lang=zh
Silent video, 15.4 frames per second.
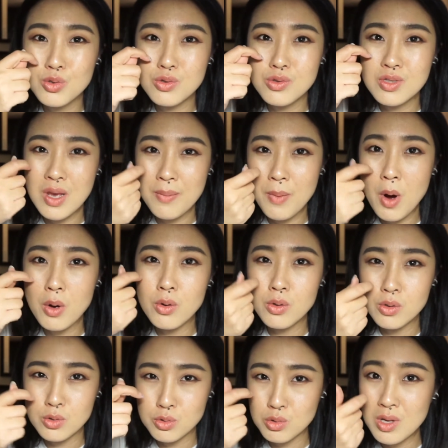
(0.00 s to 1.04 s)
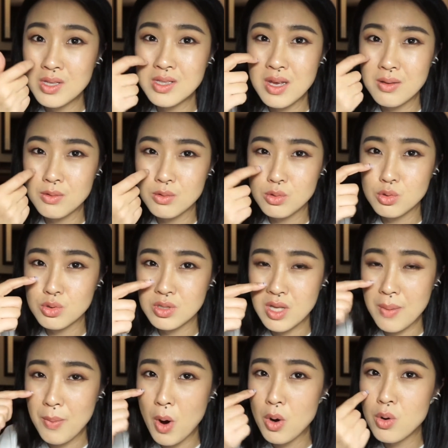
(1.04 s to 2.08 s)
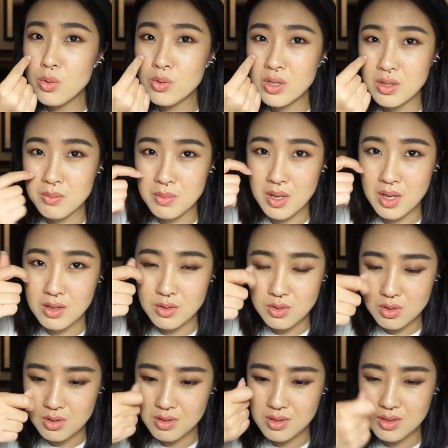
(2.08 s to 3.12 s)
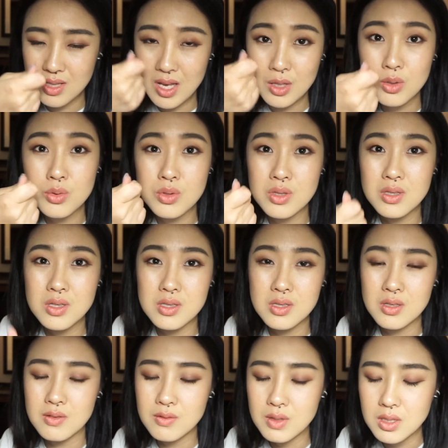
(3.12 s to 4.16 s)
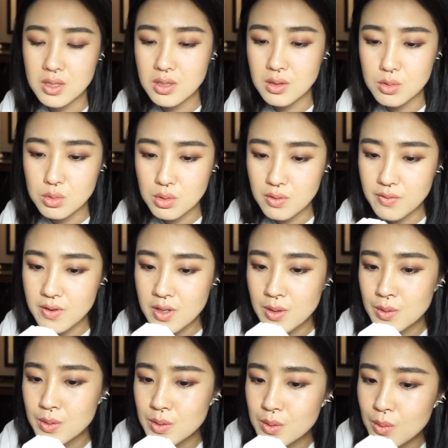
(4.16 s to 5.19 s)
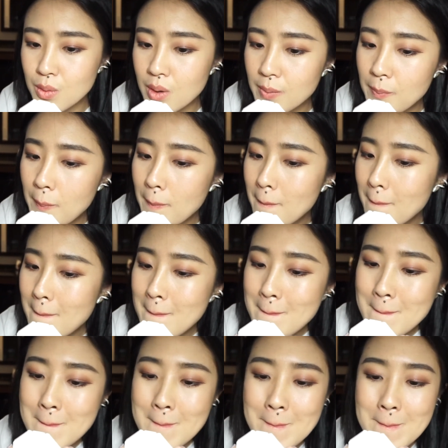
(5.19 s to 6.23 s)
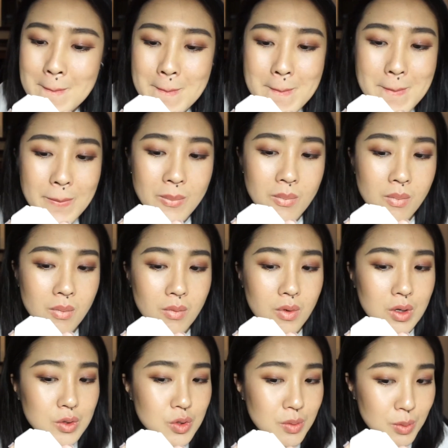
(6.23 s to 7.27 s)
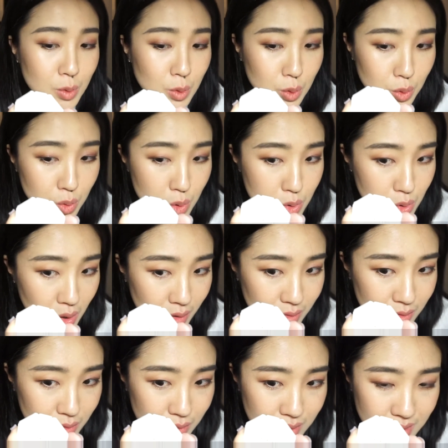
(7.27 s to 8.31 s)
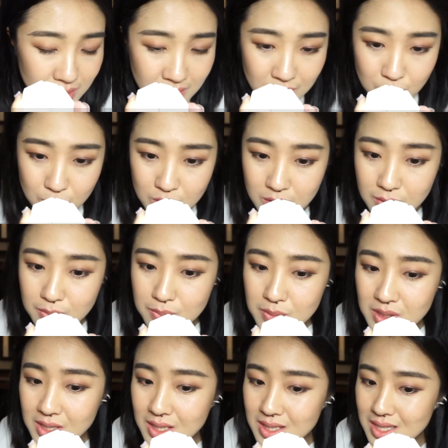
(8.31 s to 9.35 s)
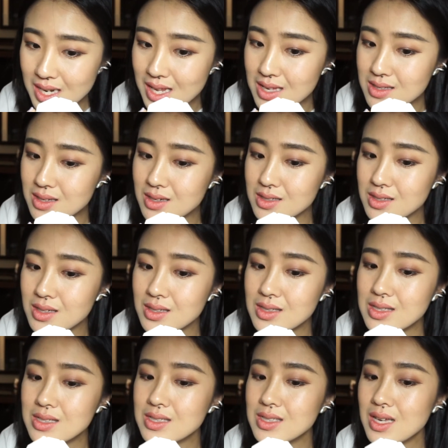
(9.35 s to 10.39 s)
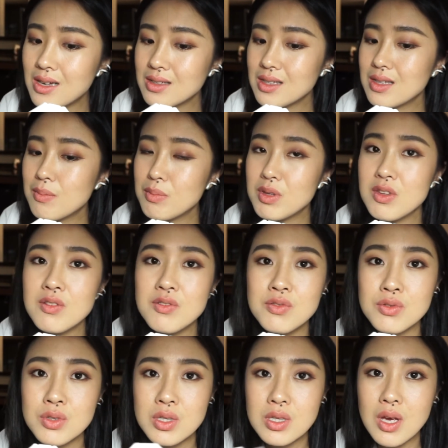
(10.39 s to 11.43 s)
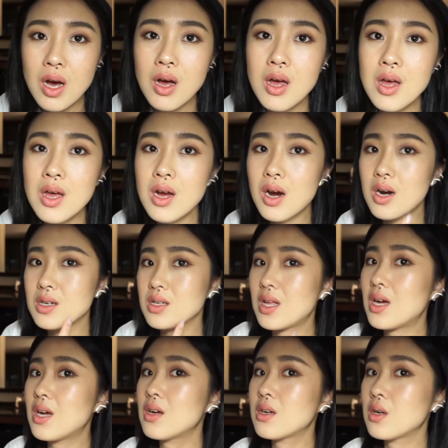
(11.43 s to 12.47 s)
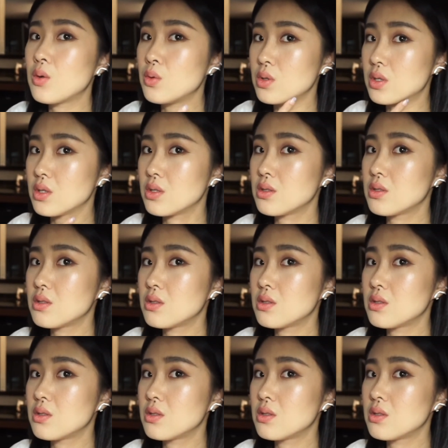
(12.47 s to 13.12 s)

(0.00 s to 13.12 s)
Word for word: 在毛孔里钻在，就在毛孔里面就是塞头的那些问题，所以非常喜欢。嗯，完全没有脱妆，就是真的就是贴在脸颊上，你像你的皮肤一样，而且它跟我的